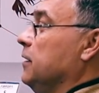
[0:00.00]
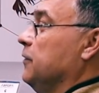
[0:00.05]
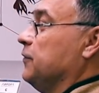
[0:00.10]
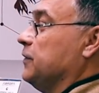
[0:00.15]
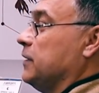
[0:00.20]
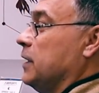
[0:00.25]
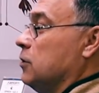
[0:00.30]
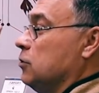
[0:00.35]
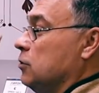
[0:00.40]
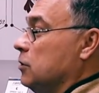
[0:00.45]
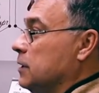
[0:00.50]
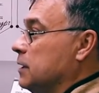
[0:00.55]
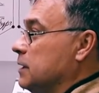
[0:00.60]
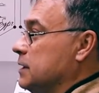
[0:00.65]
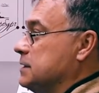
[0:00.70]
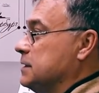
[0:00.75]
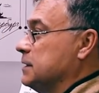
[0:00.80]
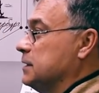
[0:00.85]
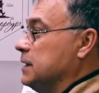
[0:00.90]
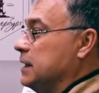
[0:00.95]
И второй
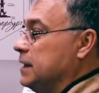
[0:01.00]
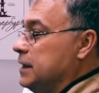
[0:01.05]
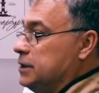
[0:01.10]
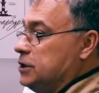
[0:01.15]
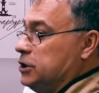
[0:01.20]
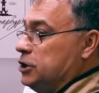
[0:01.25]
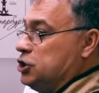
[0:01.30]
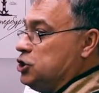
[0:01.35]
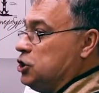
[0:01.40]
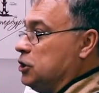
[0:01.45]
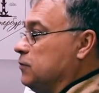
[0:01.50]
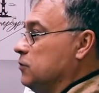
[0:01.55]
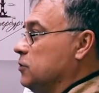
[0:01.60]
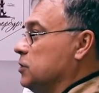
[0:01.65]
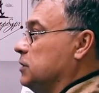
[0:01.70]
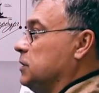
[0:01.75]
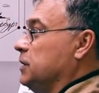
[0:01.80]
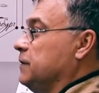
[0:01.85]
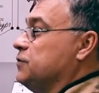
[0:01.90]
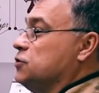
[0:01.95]
раз, и третий, и
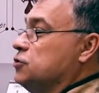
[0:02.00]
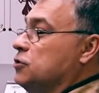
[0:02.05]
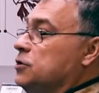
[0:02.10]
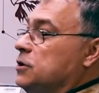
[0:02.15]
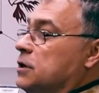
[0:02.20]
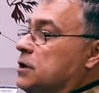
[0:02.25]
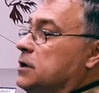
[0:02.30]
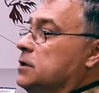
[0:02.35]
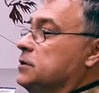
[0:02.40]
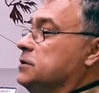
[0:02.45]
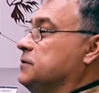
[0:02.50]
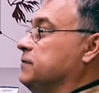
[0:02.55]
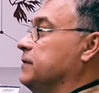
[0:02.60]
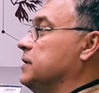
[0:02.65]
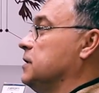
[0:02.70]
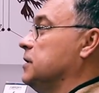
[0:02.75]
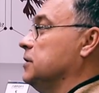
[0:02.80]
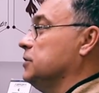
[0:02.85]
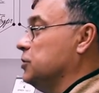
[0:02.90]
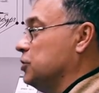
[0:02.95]
четвертый, и все никак
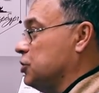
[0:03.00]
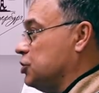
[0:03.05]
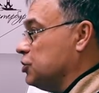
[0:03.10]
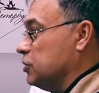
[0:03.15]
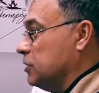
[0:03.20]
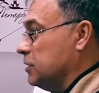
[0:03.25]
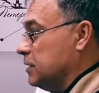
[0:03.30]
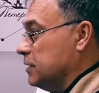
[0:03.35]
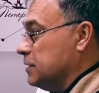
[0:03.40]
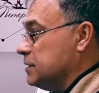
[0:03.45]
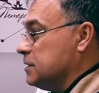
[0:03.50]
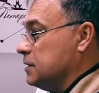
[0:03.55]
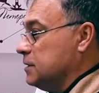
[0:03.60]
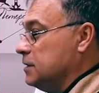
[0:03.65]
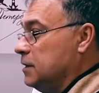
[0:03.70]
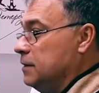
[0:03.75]
сварка не начинается,